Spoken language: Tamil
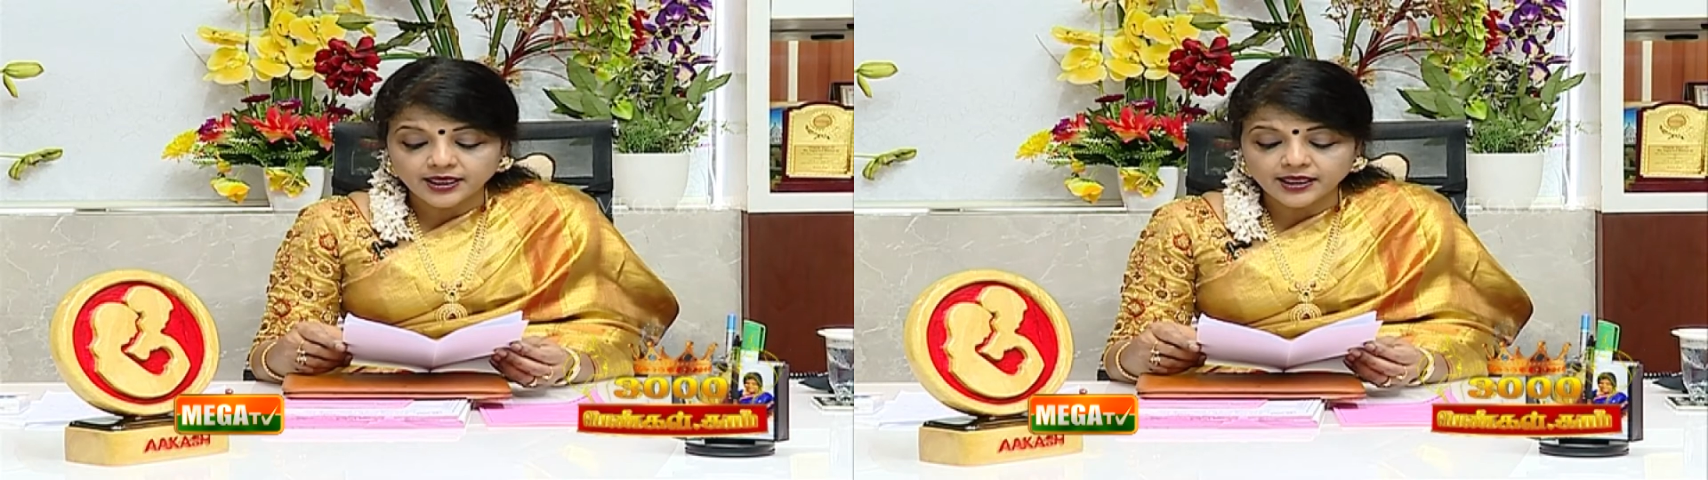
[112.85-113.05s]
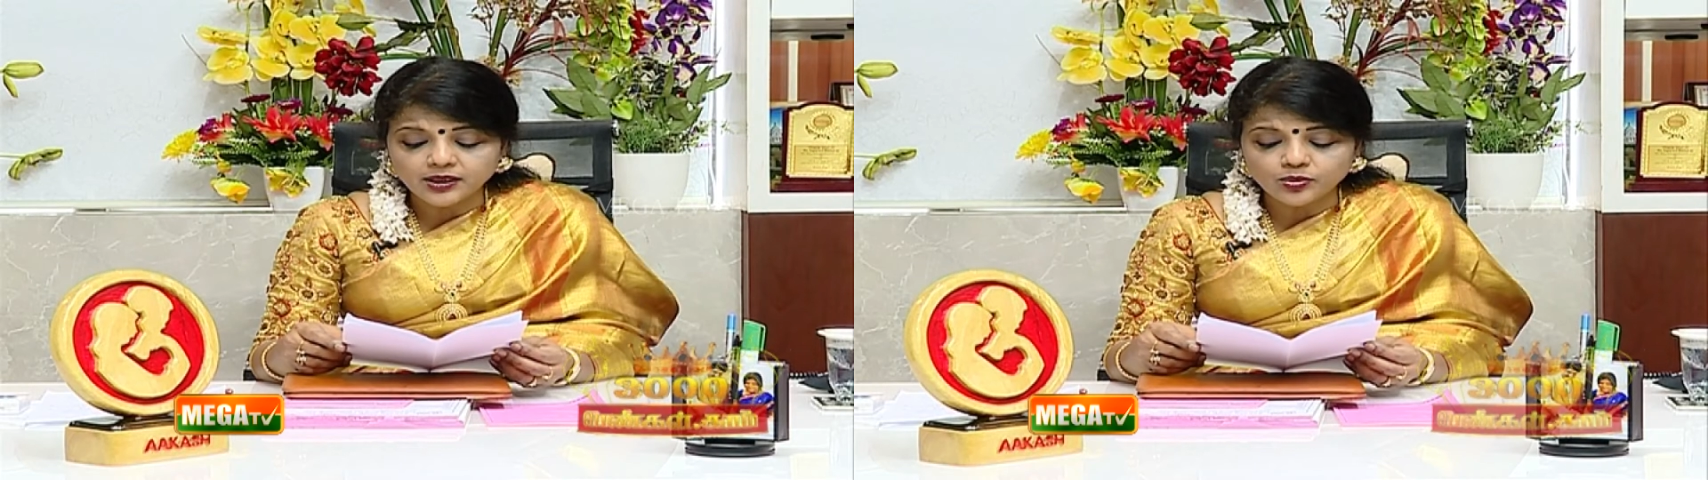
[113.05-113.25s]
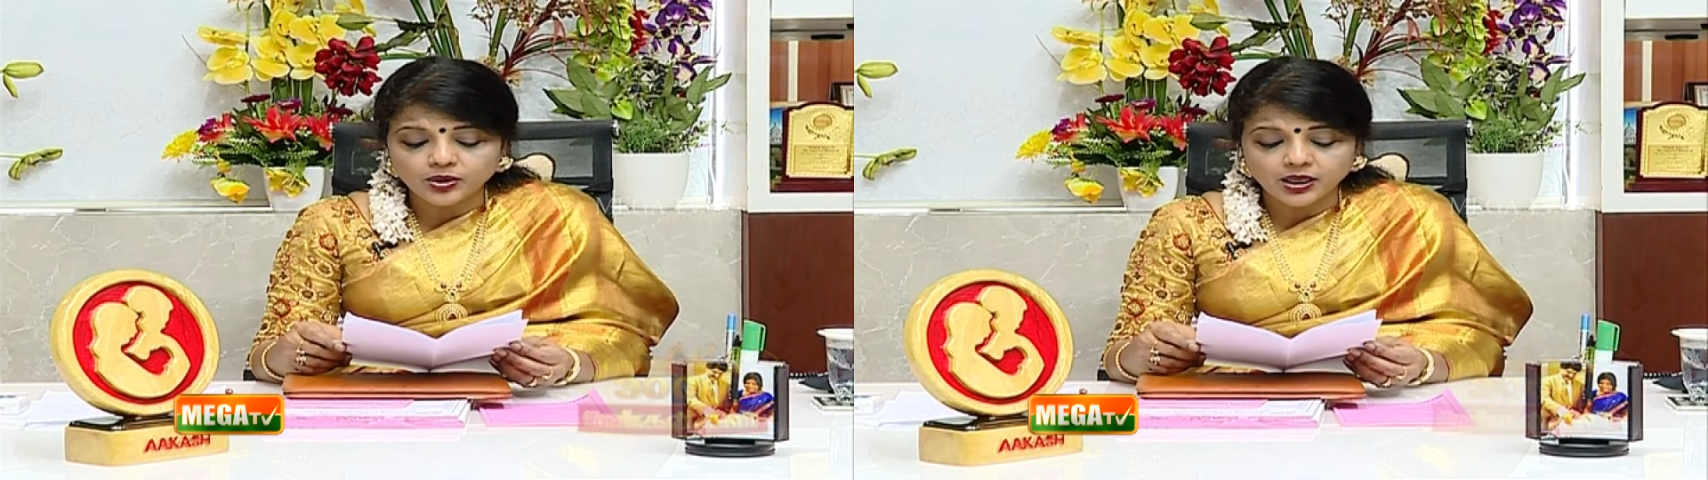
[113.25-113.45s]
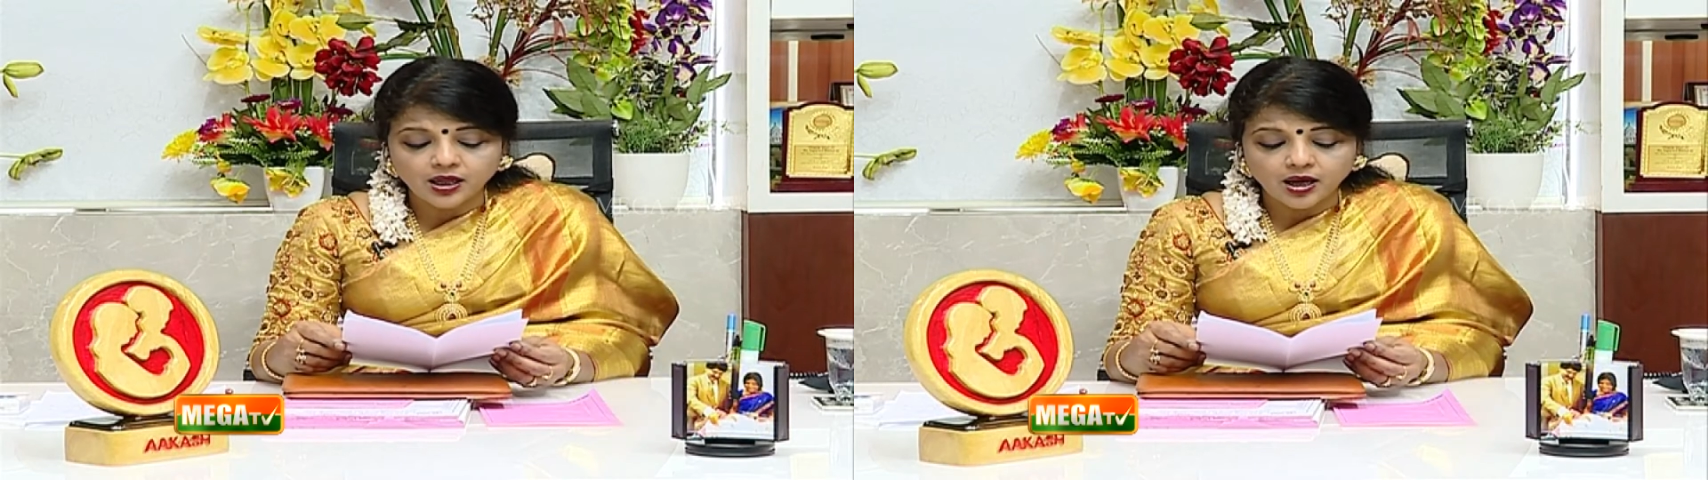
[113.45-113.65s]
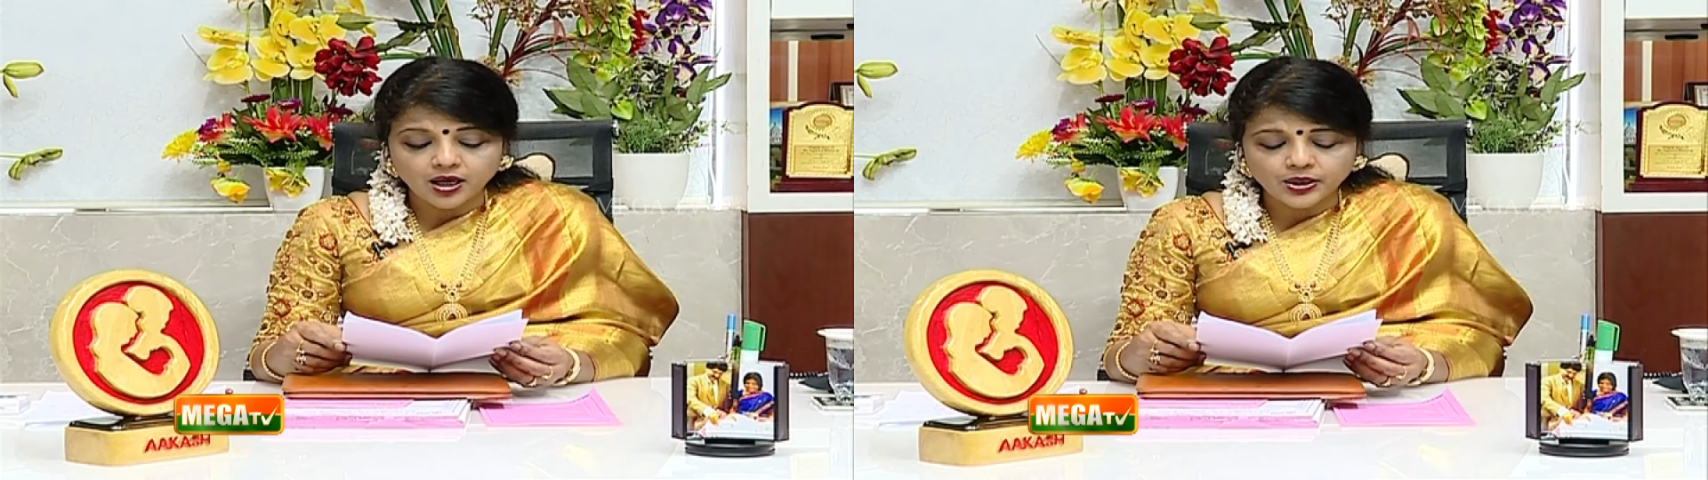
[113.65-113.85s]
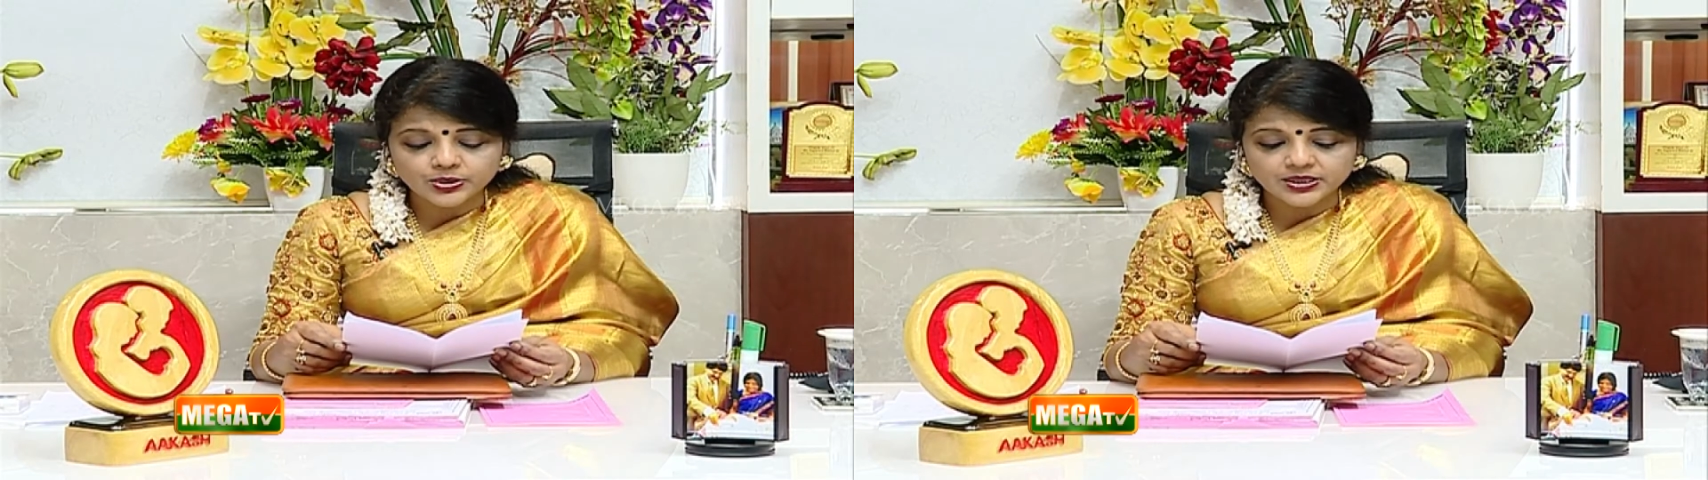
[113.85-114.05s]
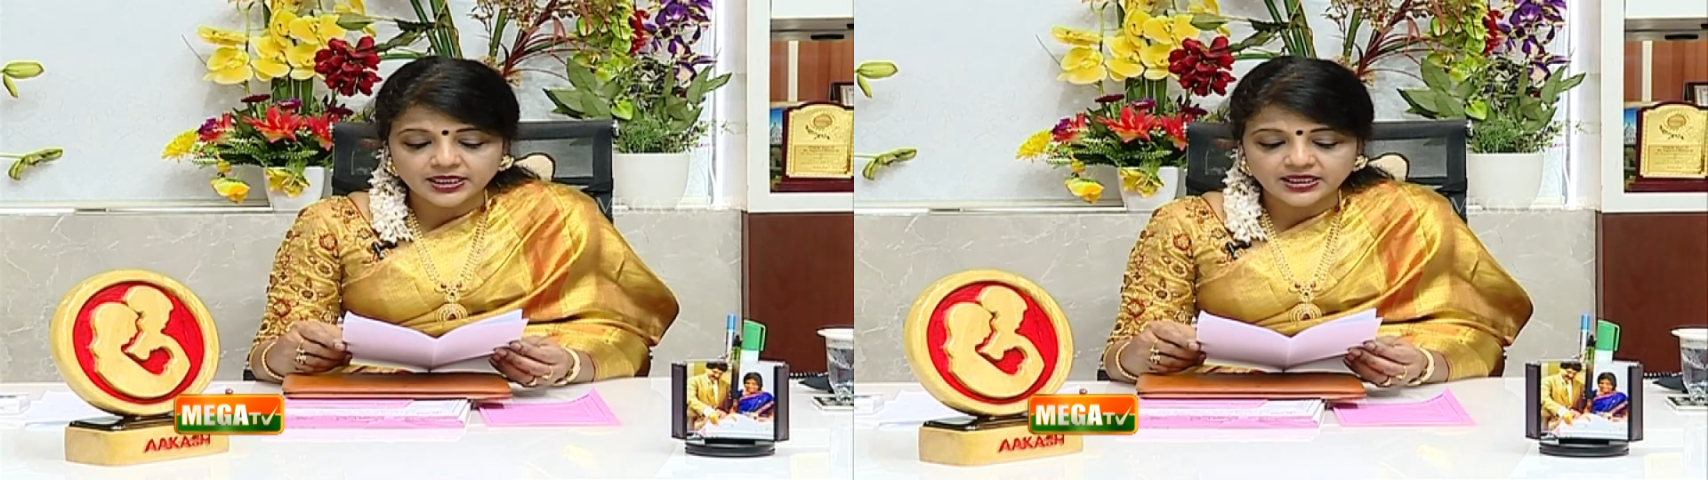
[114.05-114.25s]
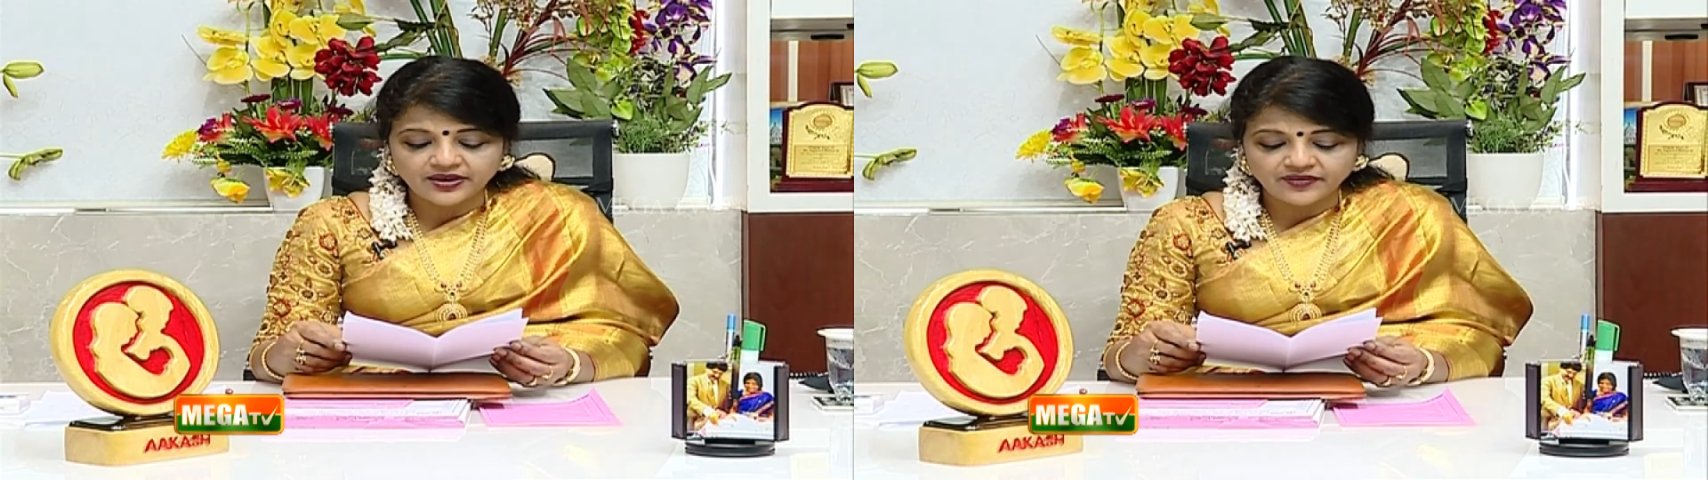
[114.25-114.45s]
எனக்கு உங்கள்
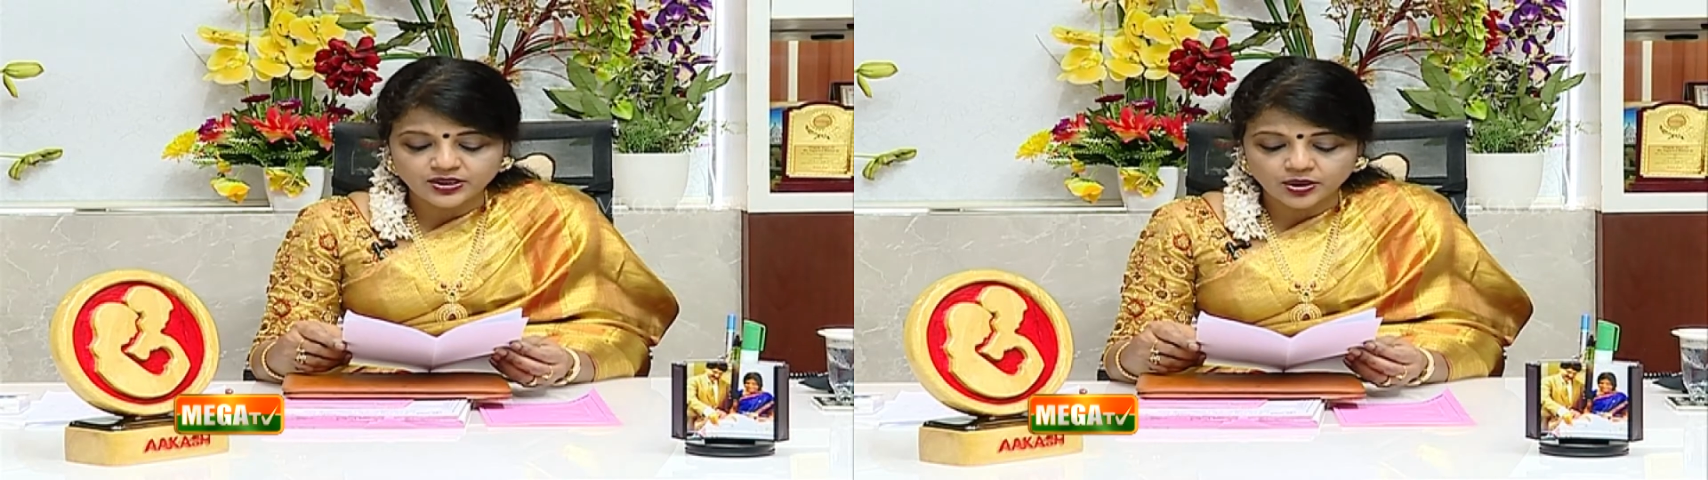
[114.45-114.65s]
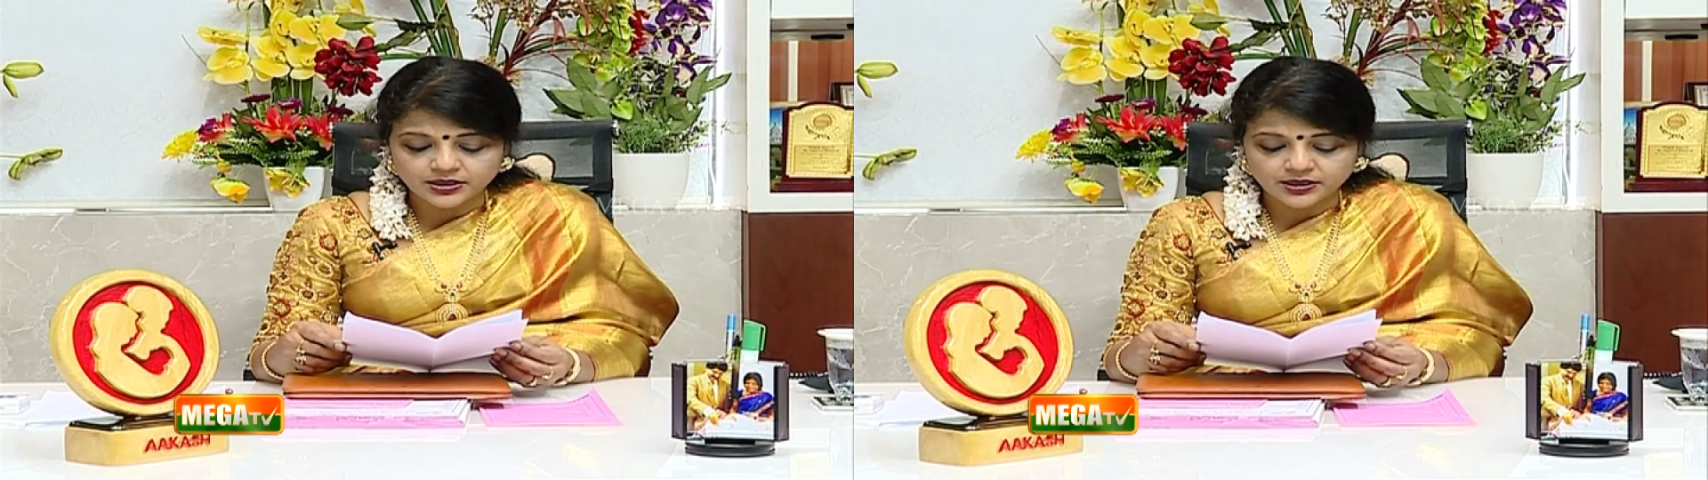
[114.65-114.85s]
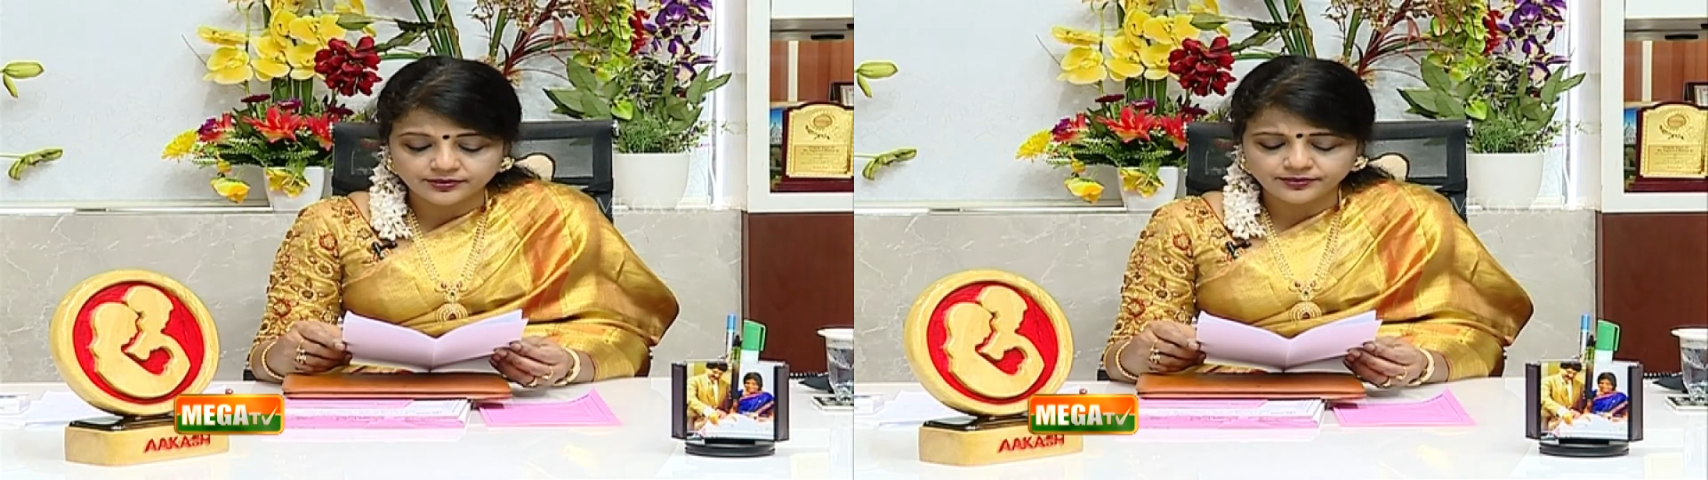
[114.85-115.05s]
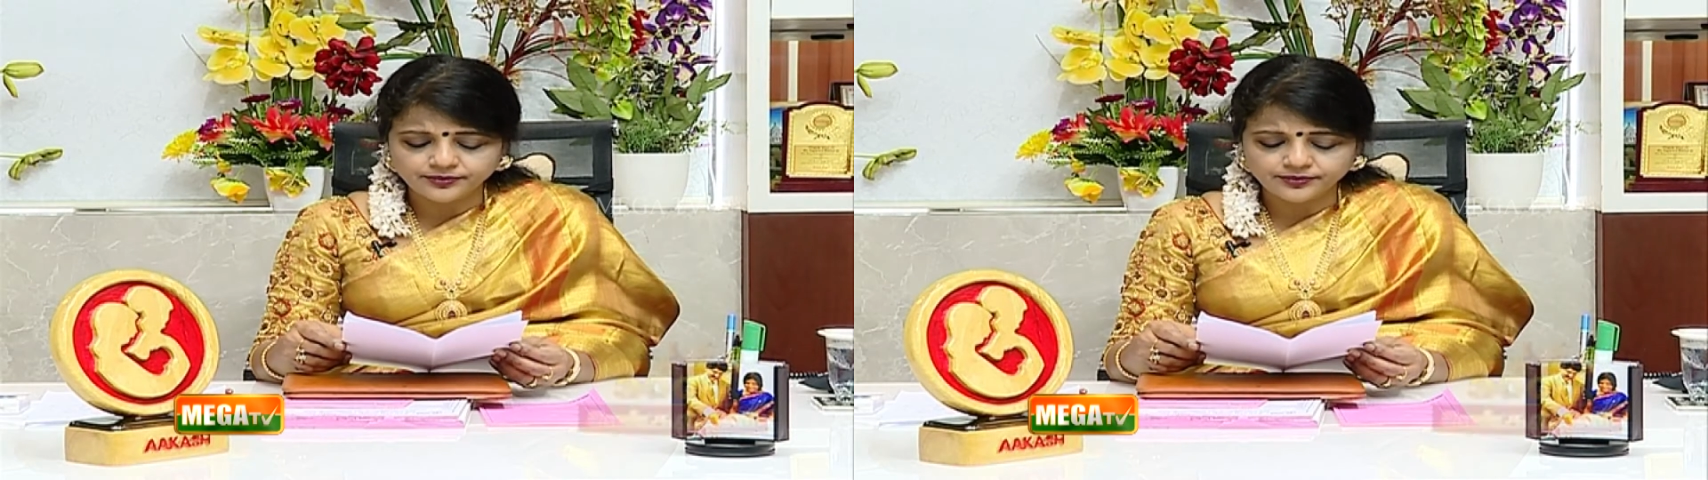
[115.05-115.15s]
ஆலோசனை தேவை டாக்டர்